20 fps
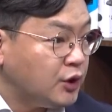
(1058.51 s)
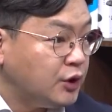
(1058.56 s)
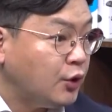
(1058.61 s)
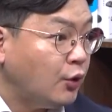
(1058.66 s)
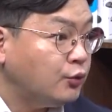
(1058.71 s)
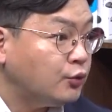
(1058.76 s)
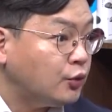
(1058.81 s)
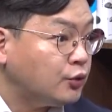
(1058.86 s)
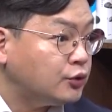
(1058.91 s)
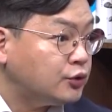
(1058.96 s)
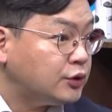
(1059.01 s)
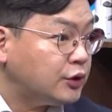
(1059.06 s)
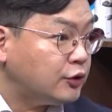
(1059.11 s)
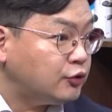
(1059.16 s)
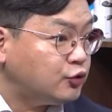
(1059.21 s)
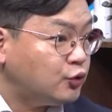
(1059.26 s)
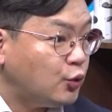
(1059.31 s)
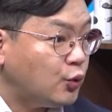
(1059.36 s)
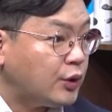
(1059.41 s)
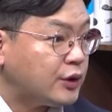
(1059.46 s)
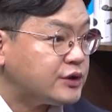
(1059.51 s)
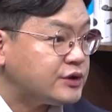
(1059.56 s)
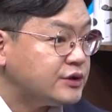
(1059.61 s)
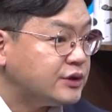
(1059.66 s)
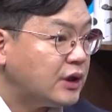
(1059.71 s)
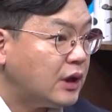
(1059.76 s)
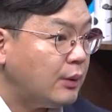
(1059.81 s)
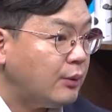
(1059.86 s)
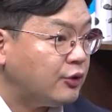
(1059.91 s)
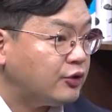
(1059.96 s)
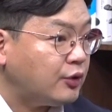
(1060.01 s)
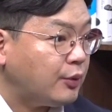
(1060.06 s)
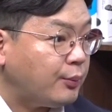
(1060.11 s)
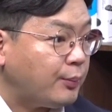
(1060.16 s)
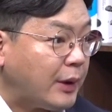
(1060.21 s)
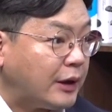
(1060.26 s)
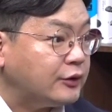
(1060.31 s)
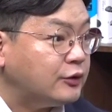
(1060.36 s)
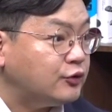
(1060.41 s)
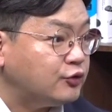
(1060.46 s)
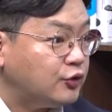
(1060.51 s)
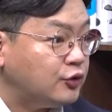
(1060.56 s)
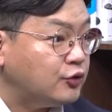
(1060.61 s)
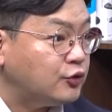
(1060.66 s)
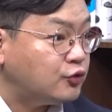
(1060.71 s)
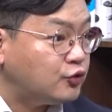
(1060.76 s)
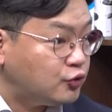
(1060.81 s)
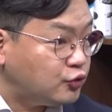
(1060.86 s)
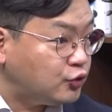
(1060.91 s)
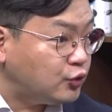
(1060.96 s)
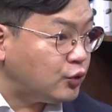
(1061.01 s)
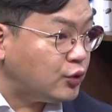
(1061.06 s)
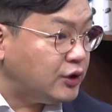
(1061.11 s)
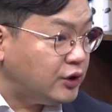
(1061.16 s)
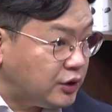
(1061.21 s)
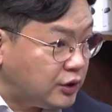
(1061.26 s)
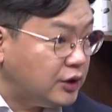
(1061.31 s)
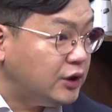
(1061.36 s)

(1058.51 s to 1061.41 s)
이런 것들의 수요가 증가하면서 받을 수 있는 수수료 이,